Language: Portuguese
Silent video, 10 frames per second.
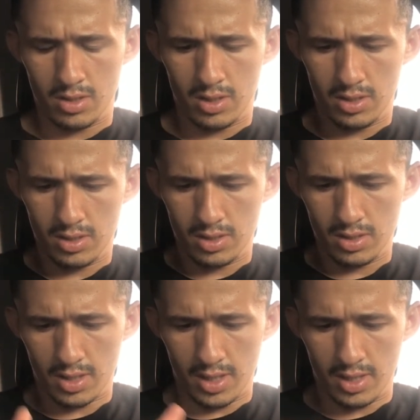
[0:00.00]
Ei,
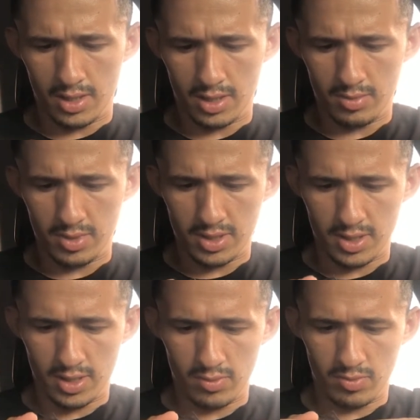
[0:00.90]
é, caramba. você
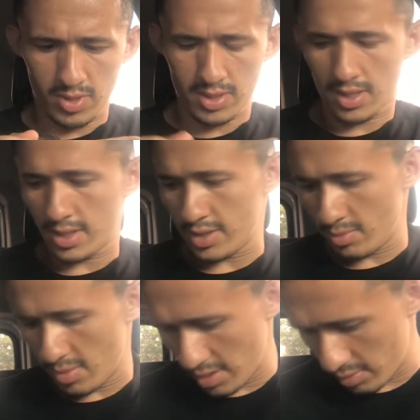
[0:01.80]
aqui é uma
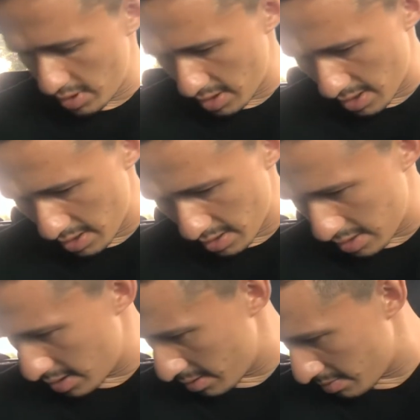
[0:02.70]
demais. Não tem nada
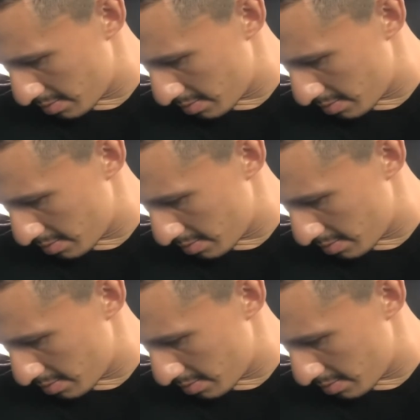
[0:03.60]
aqui.